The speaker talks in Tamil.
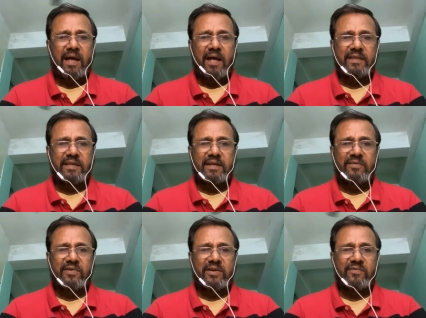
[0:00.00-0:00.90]
அதிர
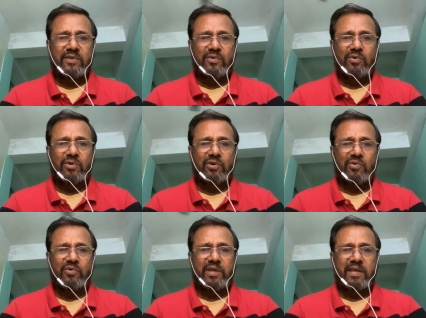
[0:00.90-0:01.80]
வருவதோர்
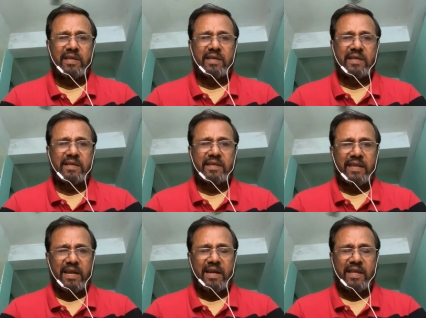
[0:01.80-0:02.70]
நோய்
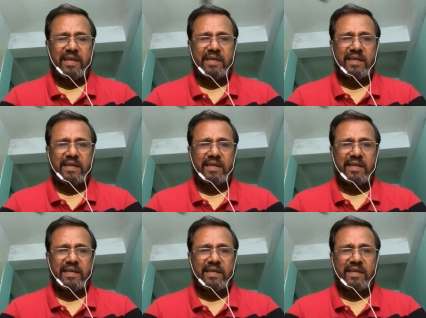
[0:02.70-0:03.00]
இல்லை